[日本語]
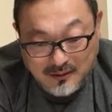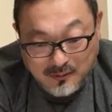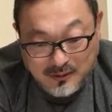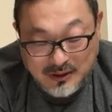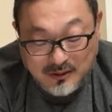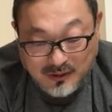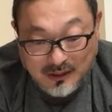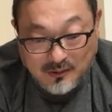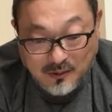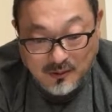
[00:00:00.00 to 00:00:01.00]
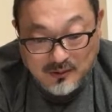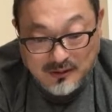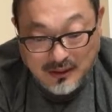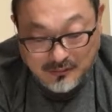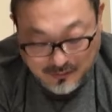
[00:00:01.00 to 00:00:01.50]
ご自身の脚本
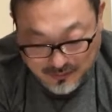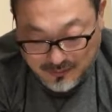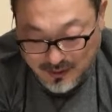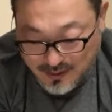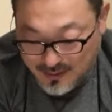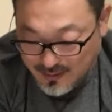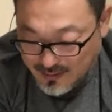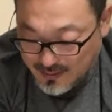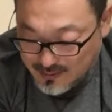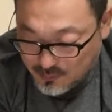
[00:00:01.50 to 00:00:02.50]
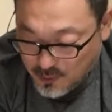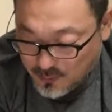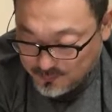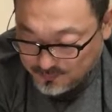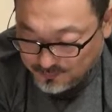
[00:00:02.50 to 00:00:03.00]
作、えー、に
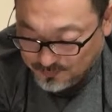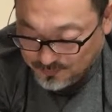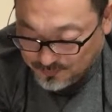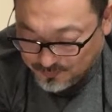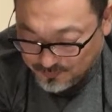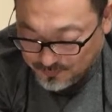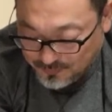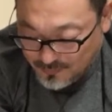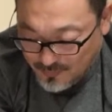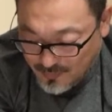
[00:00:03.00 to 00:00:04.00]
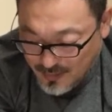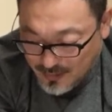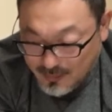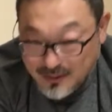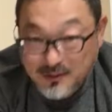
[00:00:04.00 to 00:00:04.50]
も、
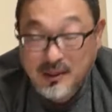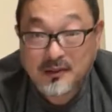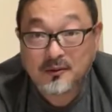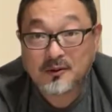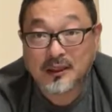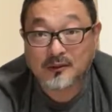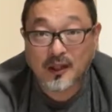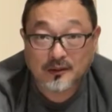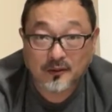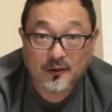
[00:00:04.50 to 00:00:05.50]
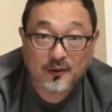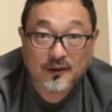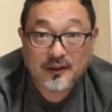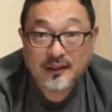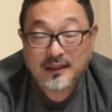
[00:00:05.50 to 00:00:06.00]
えー、まあ、有名なところだと、あの、
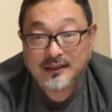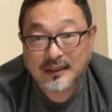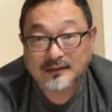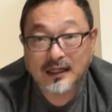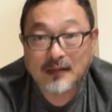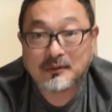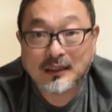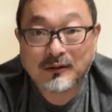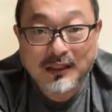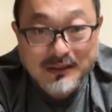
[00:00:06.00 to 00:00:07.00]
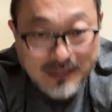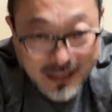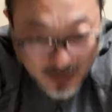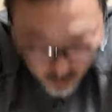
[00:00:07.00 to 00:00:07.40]
八つ墓村とかですね、